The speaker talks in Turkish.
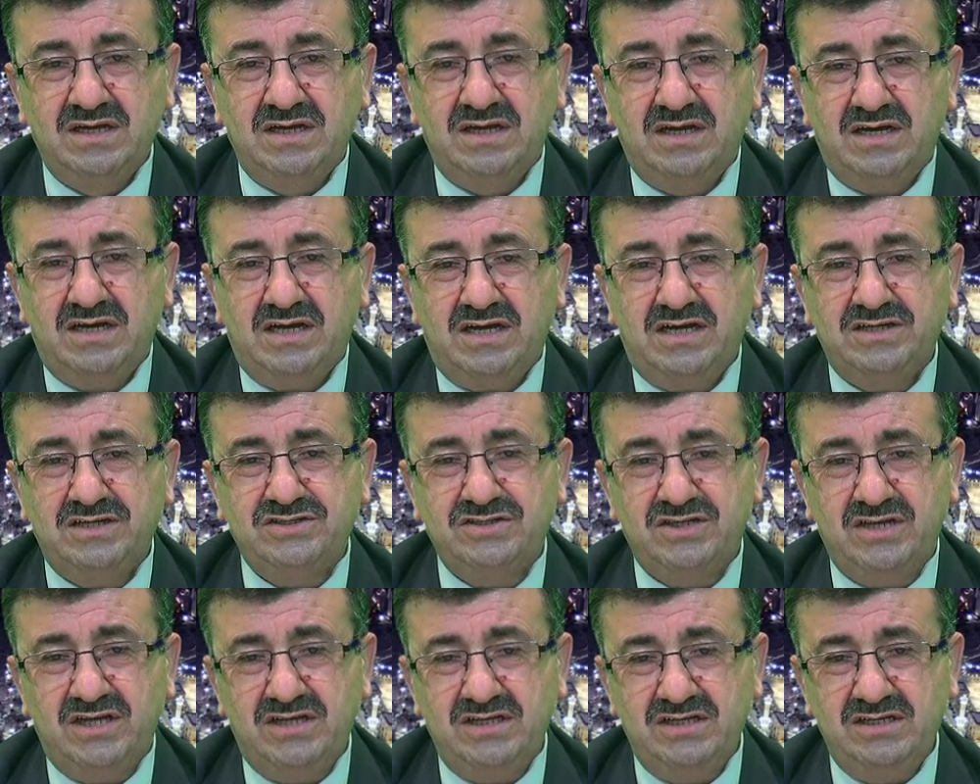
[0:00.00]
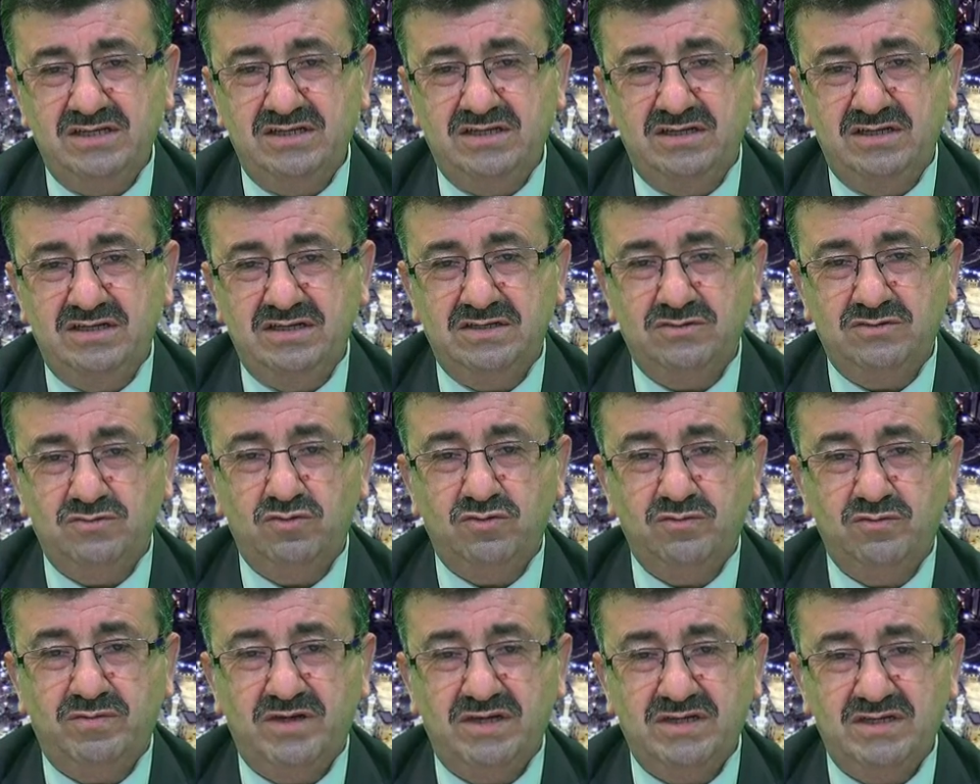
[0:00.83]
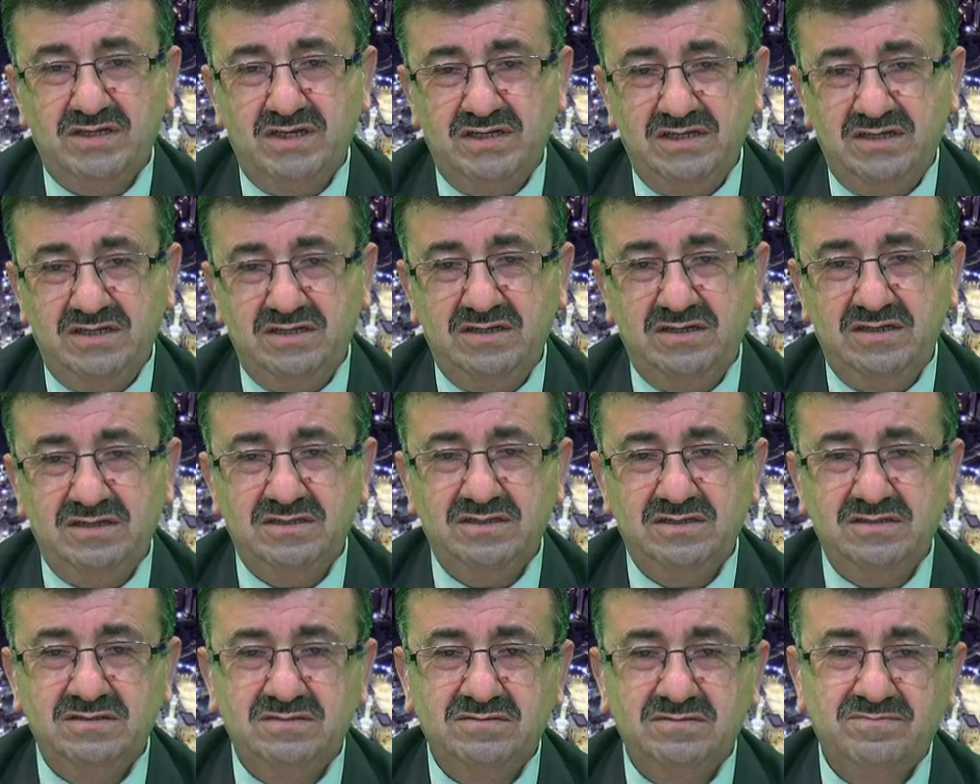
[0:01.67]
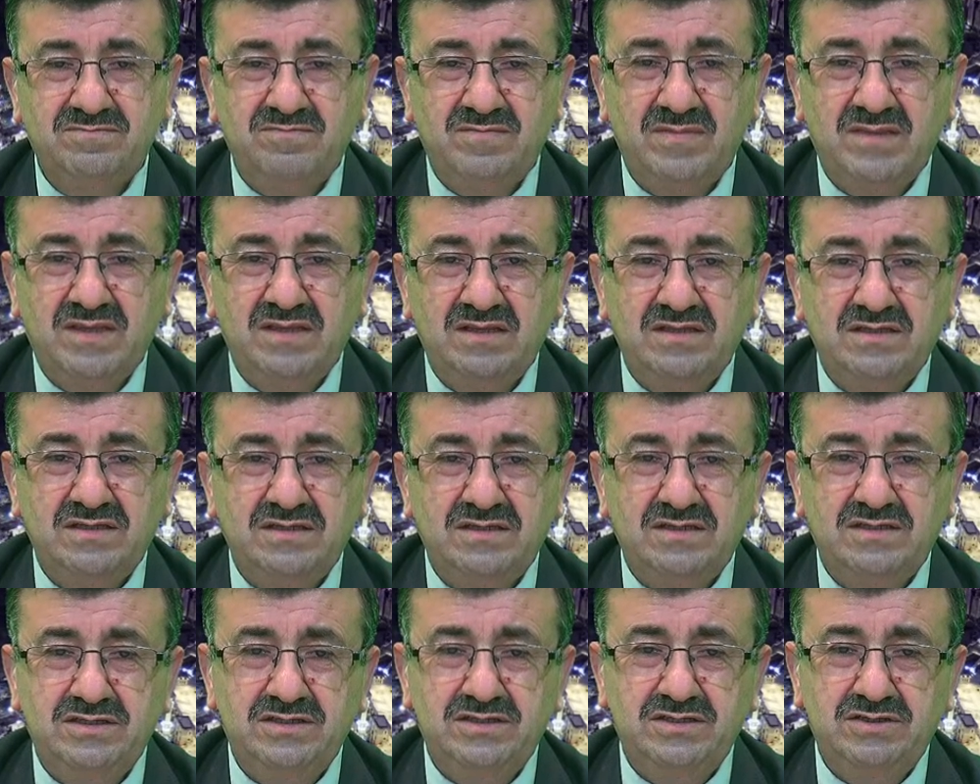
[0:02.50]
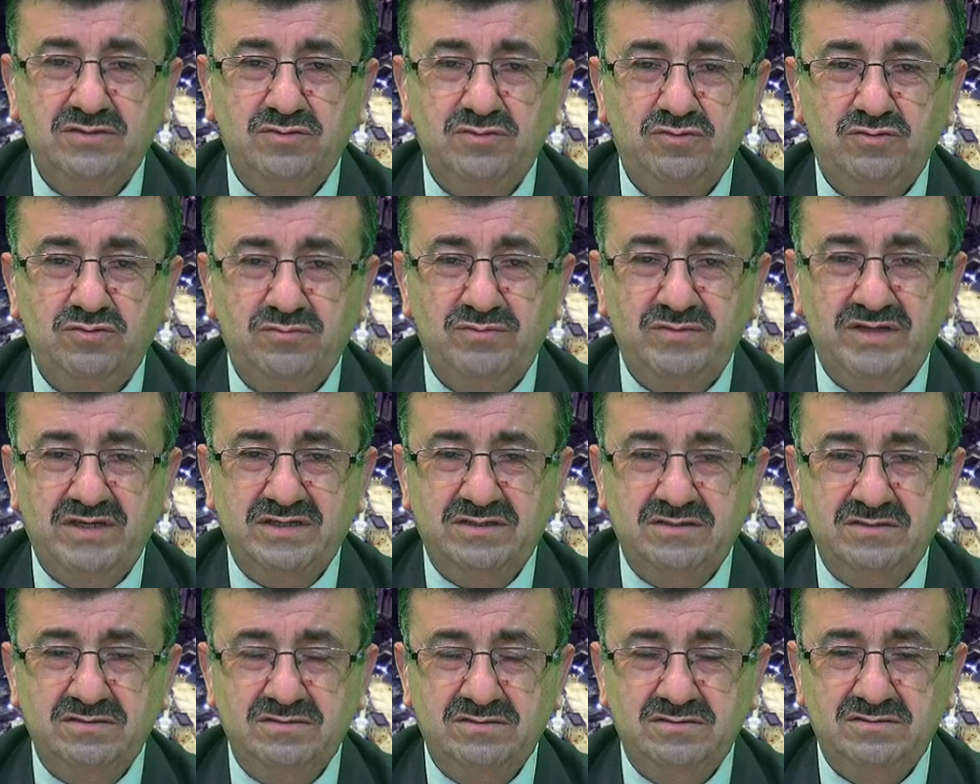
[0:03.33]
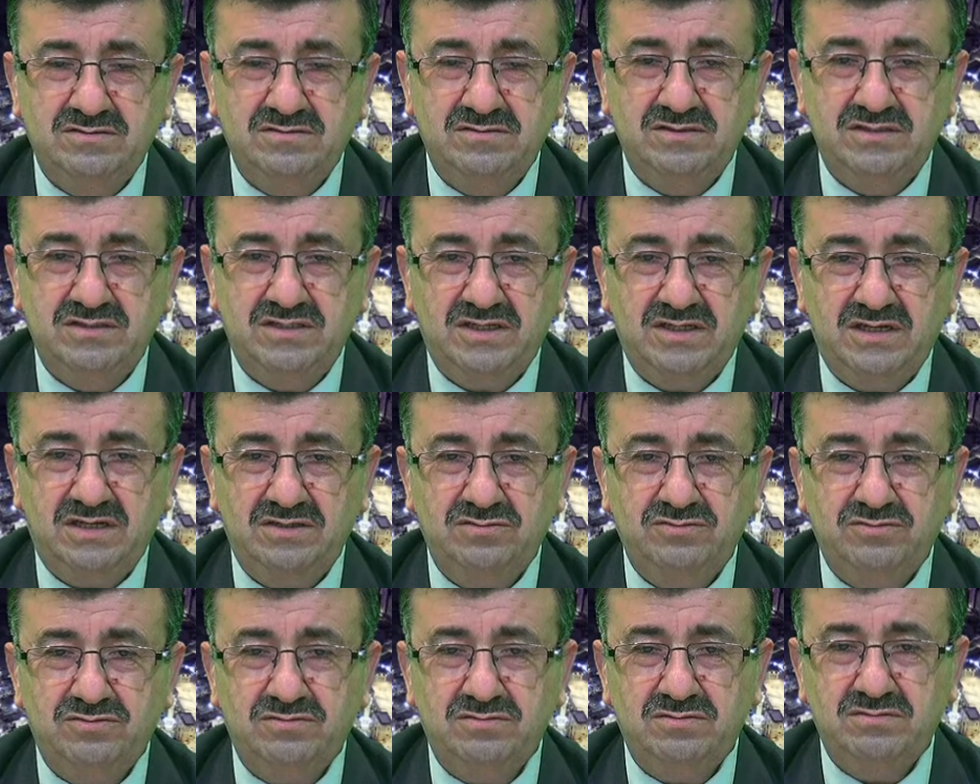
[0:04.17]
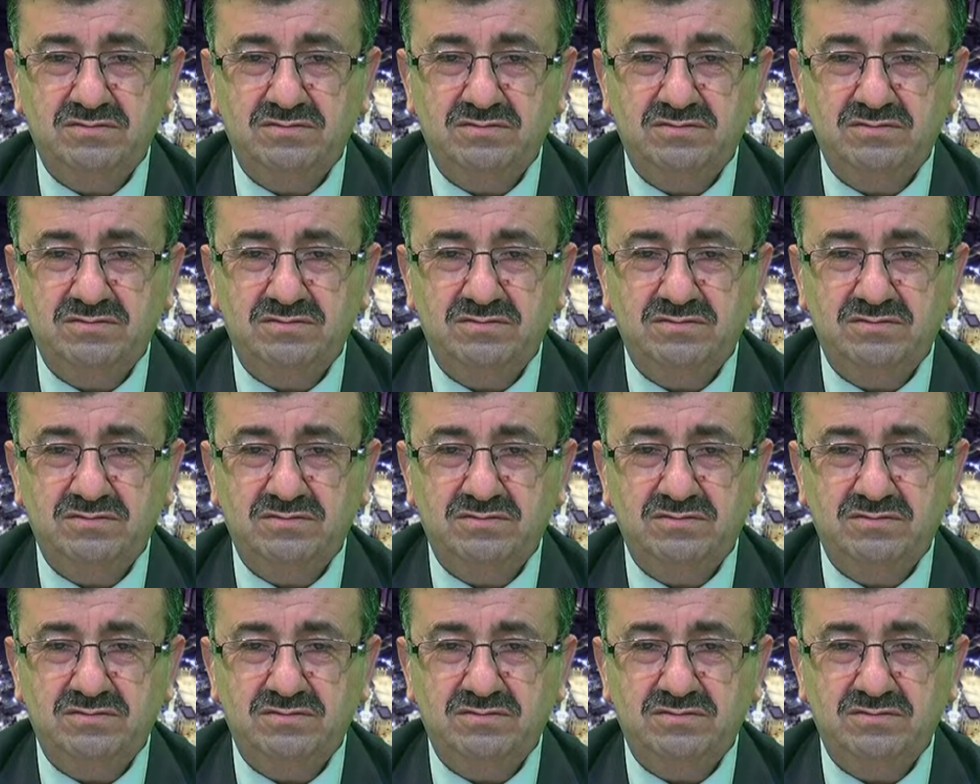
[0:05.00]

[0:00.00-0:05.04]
hacla ilgili, kurbanla ilgili e, hükümler yer alıyor.